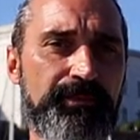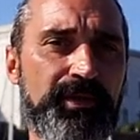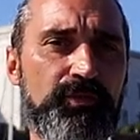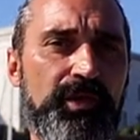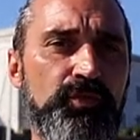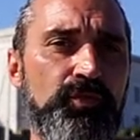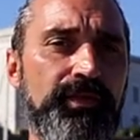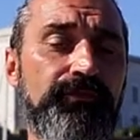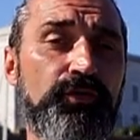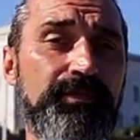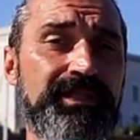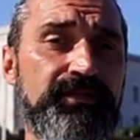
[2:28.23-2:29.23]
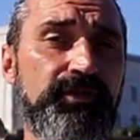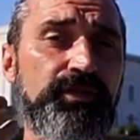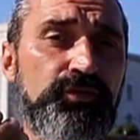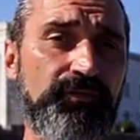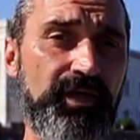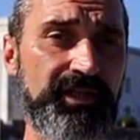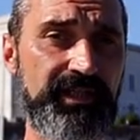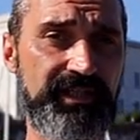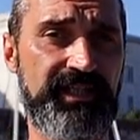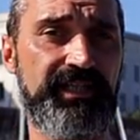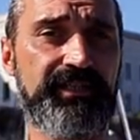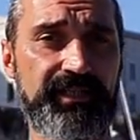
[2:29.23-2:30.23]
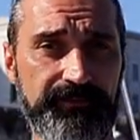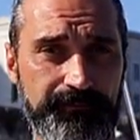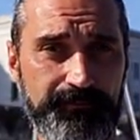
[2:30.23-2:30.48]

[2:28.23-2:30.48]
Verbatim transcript: per qualunque informazione tu voglia richiedere.